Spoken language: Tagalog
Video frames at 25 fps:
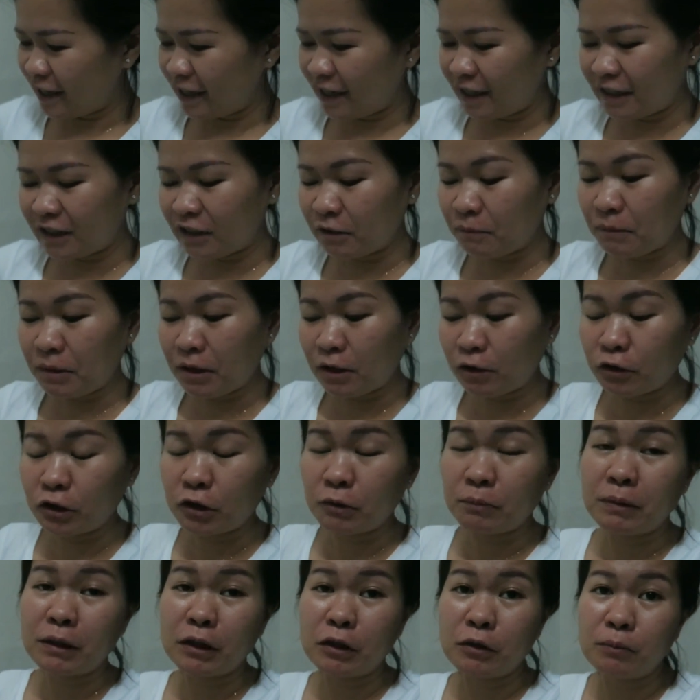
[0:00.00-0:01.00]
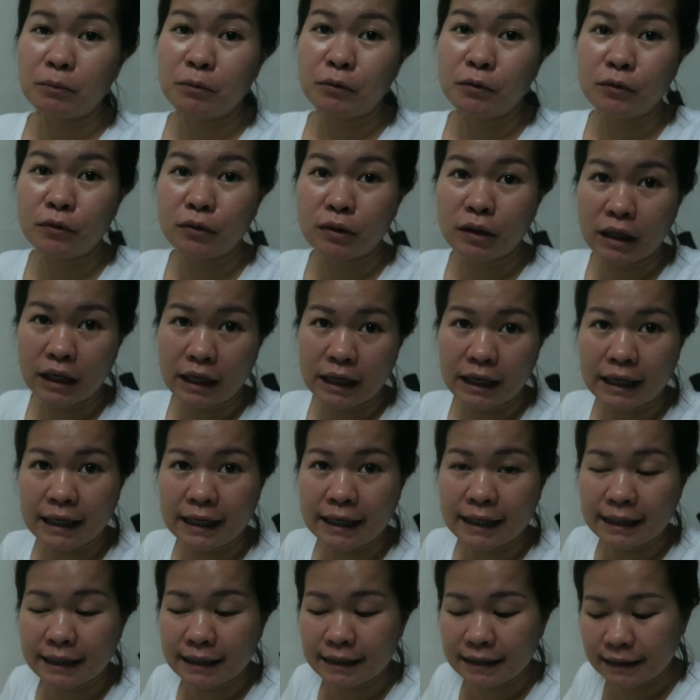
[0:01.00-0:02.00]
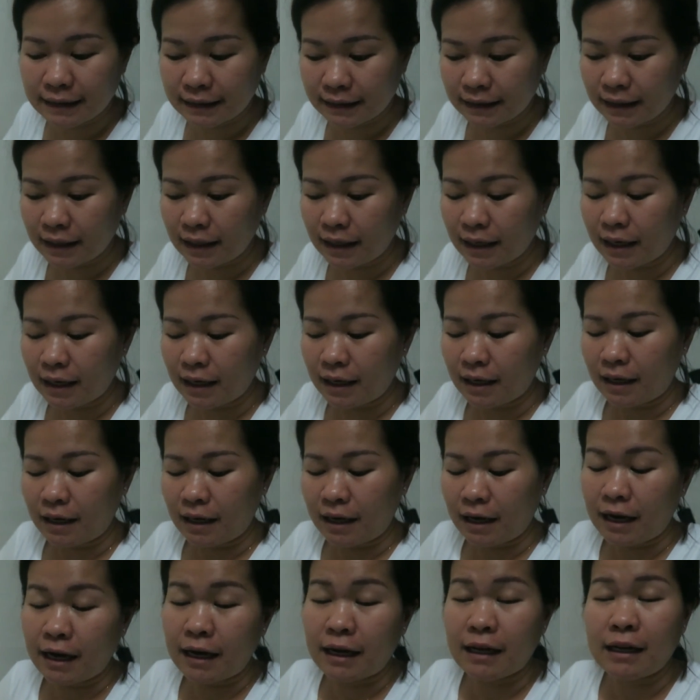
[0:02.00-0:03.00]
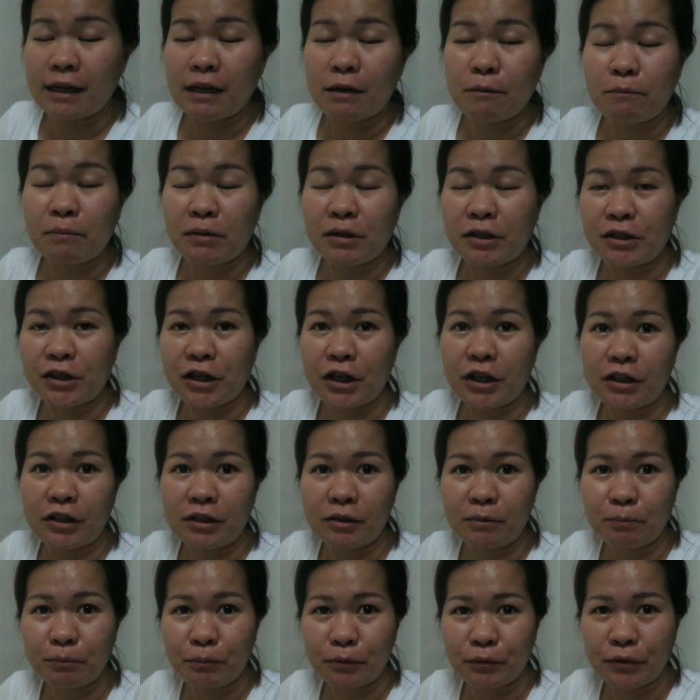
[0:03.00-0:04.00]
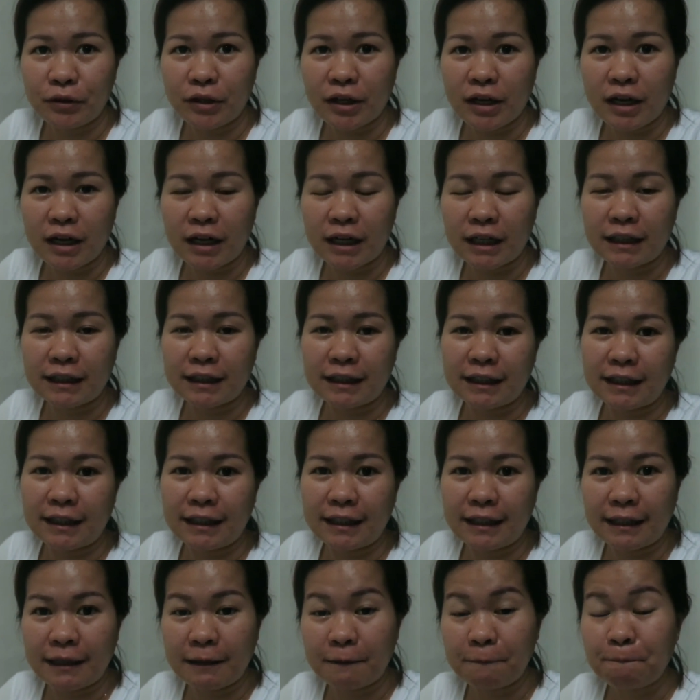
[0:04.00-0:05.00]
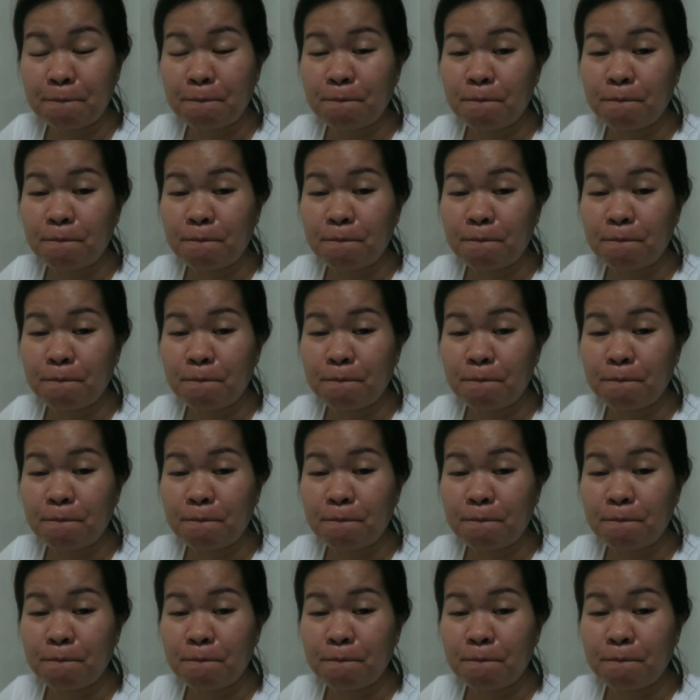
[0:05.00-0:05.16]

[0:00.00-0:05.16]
Yung sa mga gusto pang tumulong guys, highly appreciated po yan kasi